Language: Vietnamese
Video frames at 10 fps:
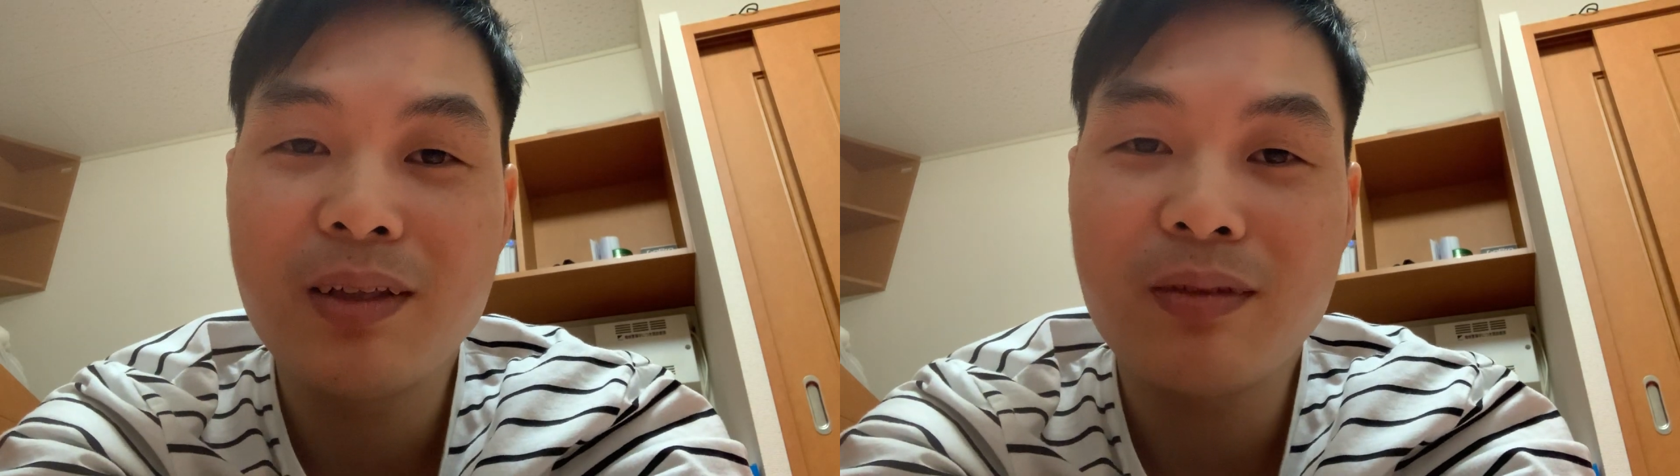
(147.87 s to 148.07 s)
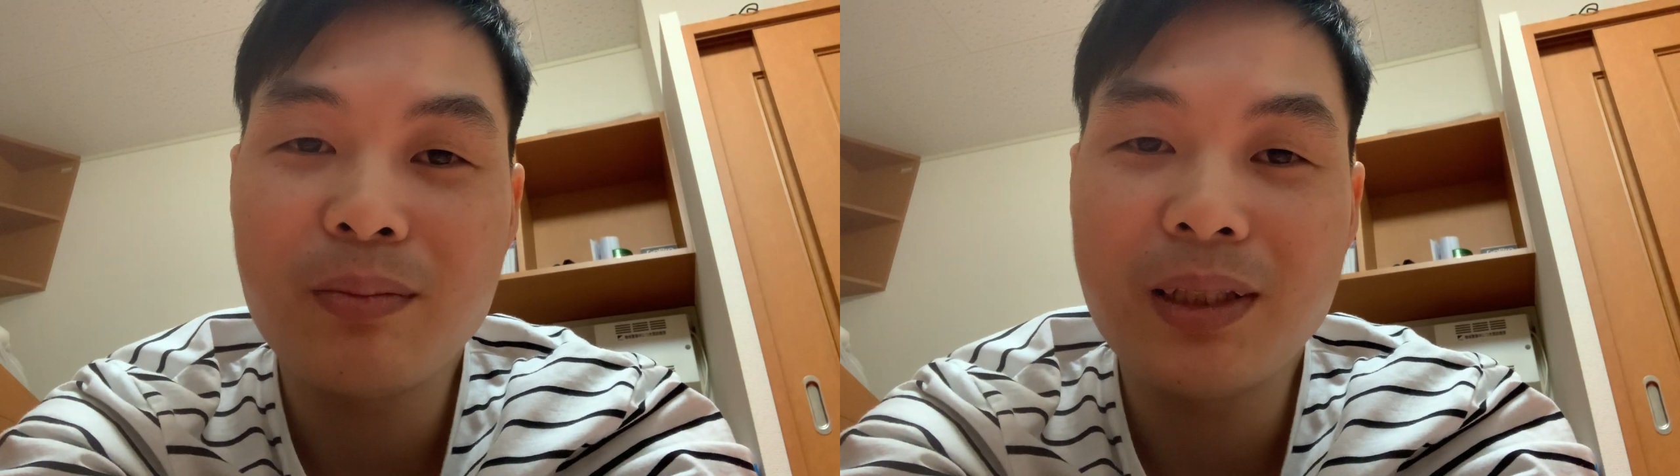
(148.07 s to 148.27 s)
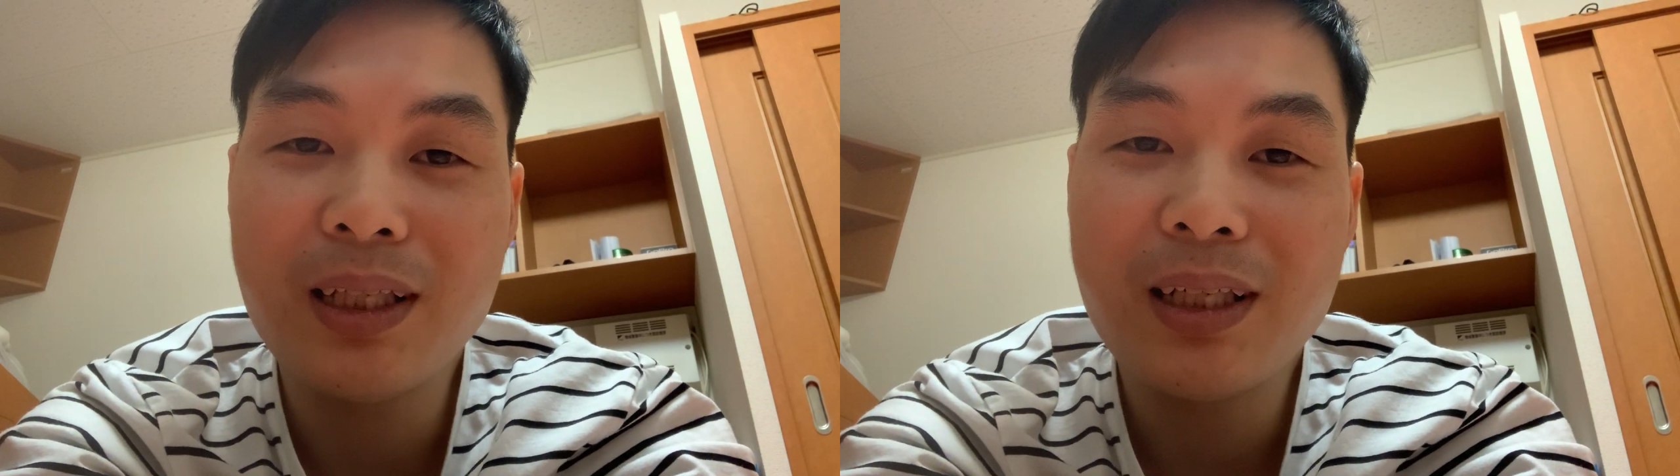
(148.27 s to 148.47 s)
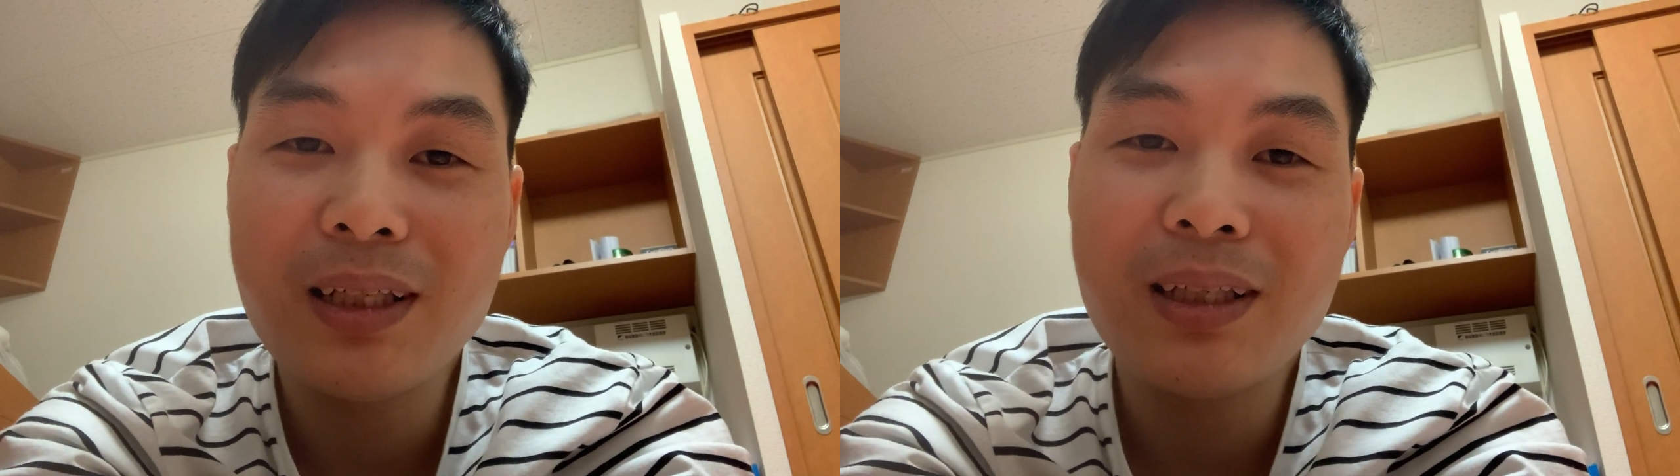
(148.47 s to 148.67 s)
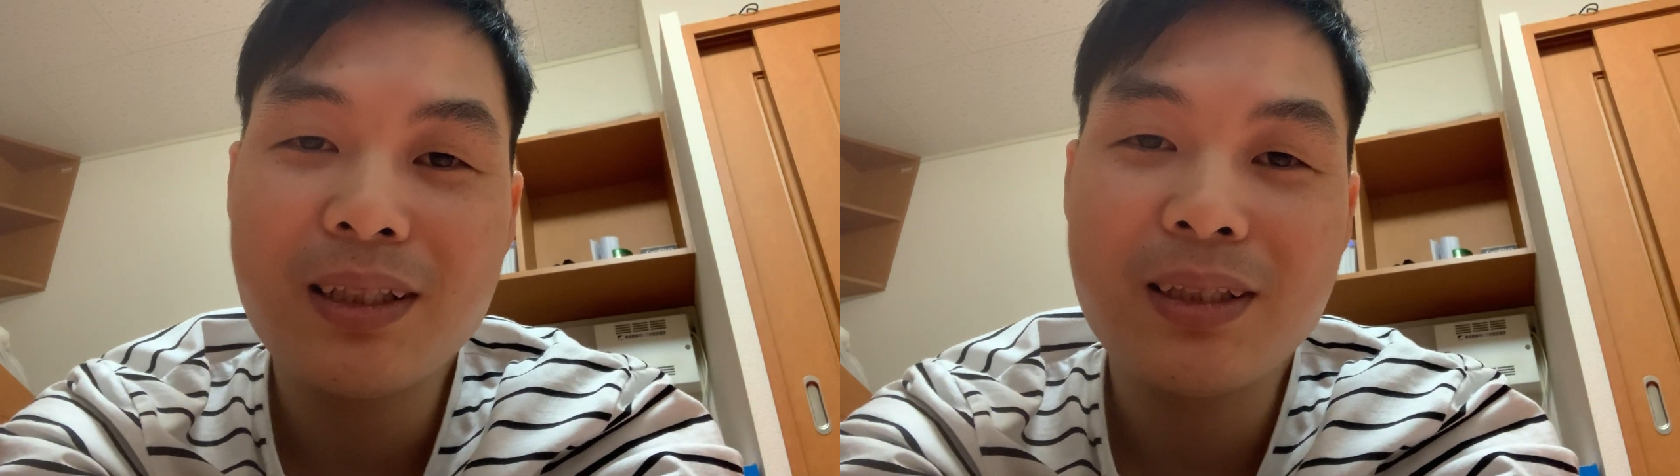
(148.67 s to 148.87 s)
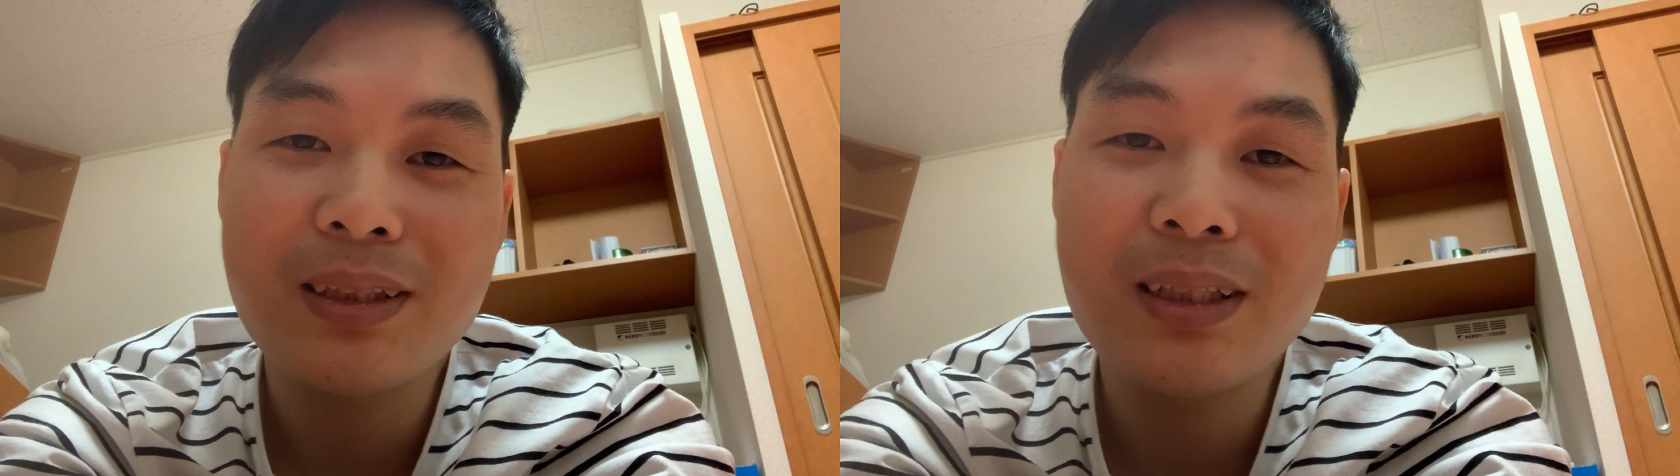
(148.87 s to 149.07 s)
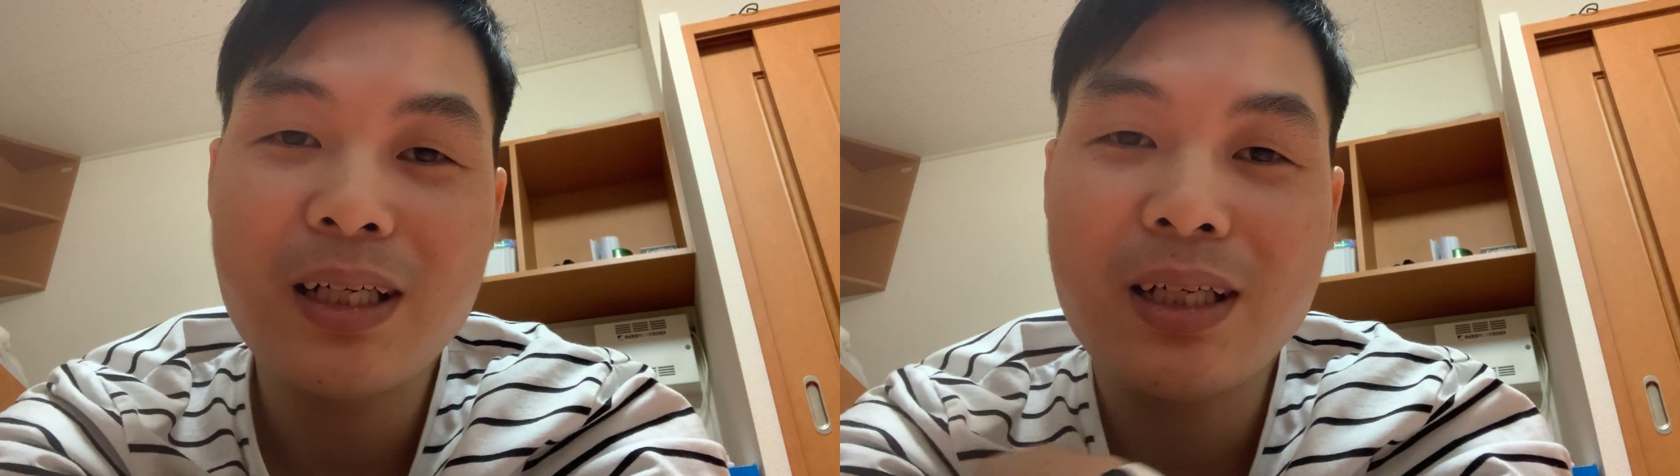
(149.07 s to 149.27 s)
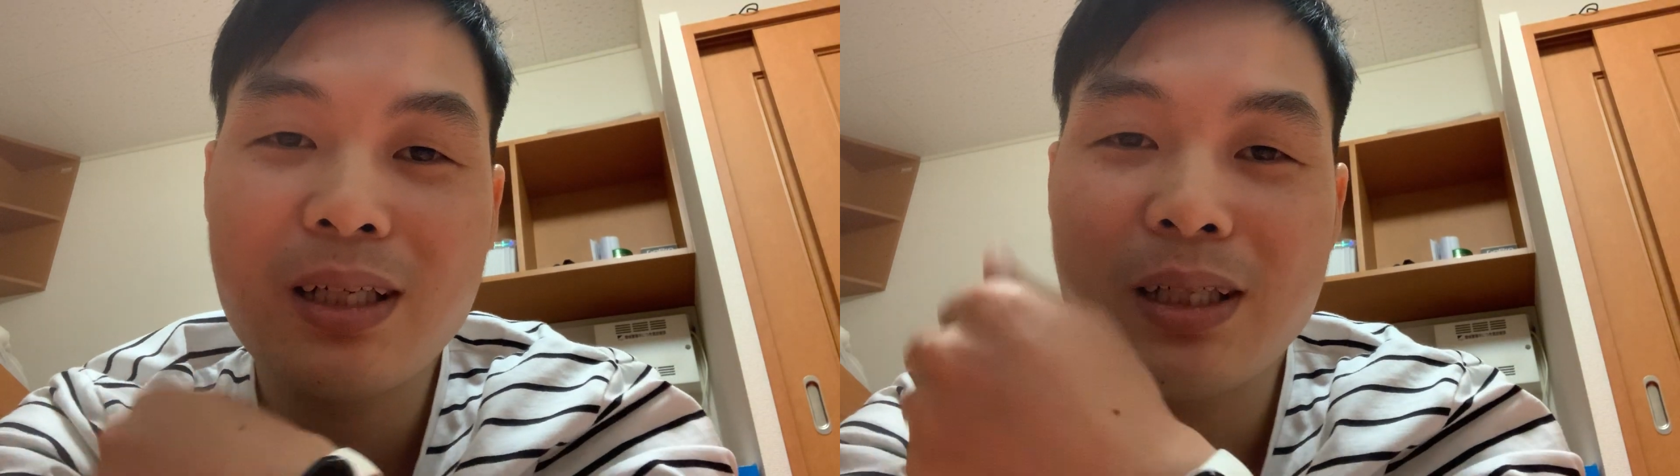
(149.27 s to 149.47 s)
và mình đã
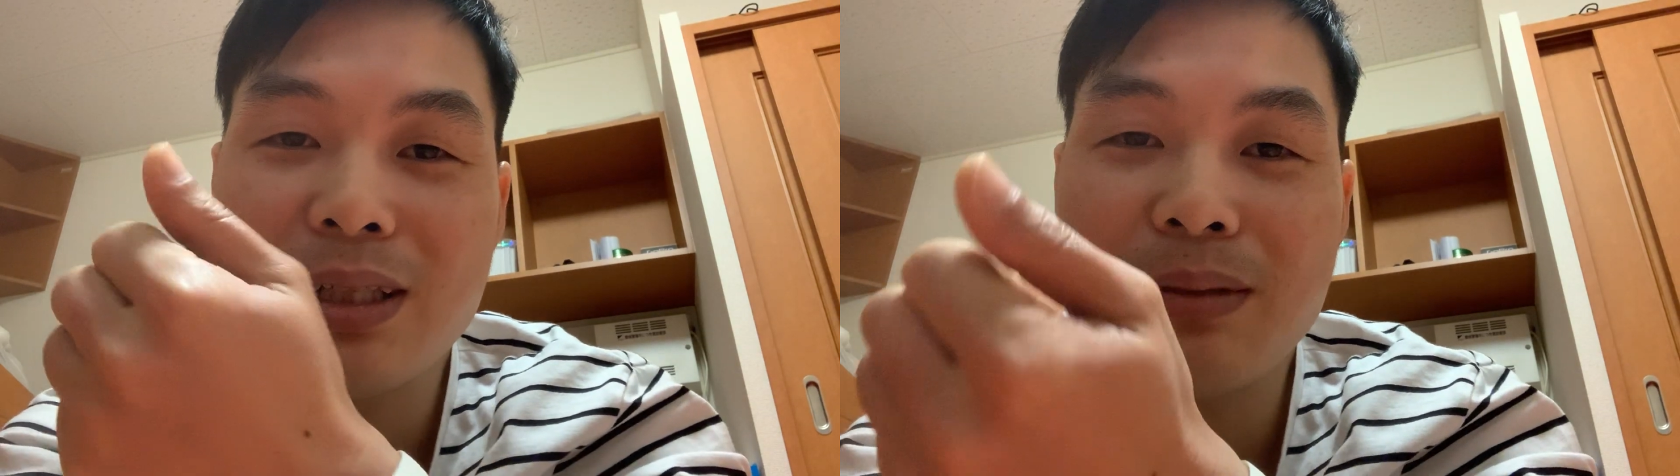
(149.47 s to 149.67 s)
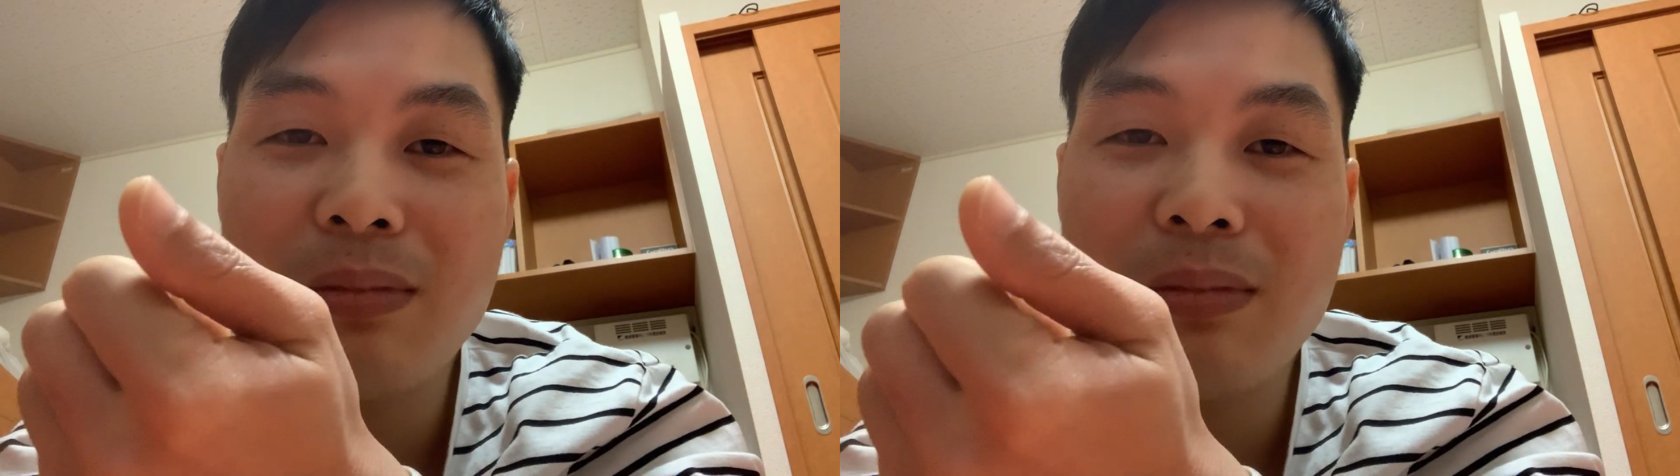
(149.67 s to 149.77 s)
nhờ